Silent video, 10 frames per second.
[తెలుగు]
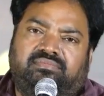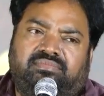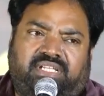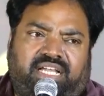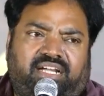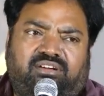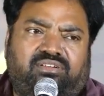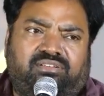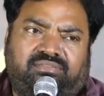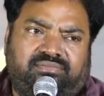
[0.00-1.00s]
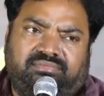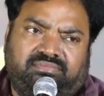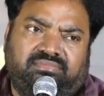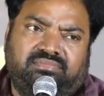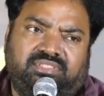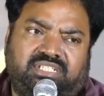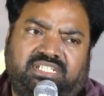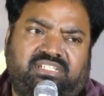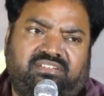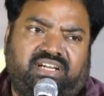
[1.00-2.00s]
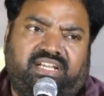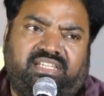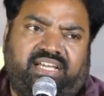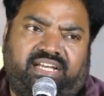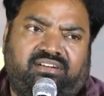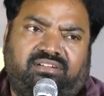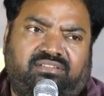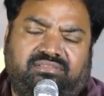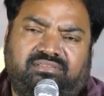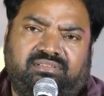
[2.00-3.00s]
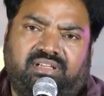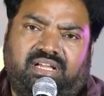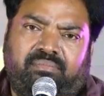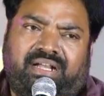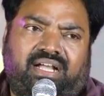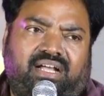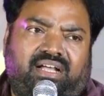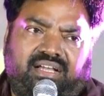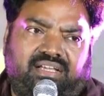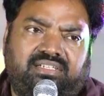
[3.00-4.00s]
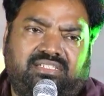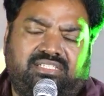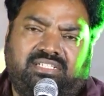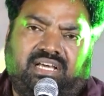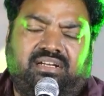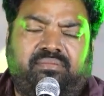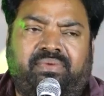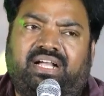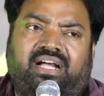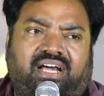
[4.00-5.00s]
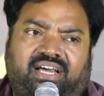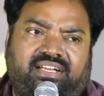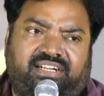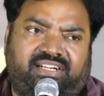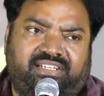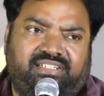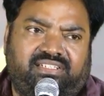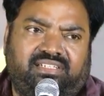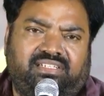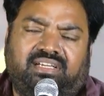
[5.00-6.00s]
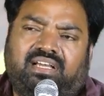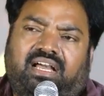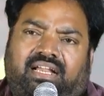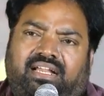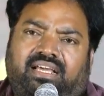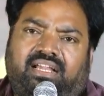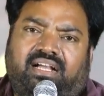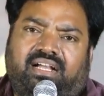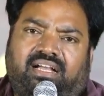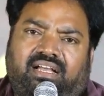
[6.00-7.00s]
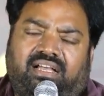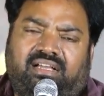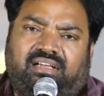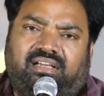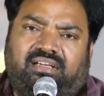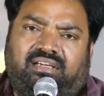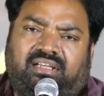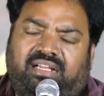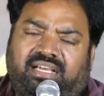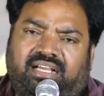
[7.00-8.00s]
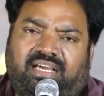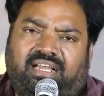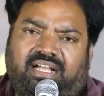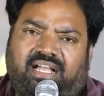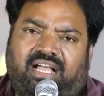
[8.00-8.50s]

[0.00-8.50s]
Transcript: దయాగుణం చిరంజీవి గారి దయాగుణం మెగా స్టార్ మెగా హార్ట్ అండి అన్నయ్యలాగా అన్నయ్య గారిలాగా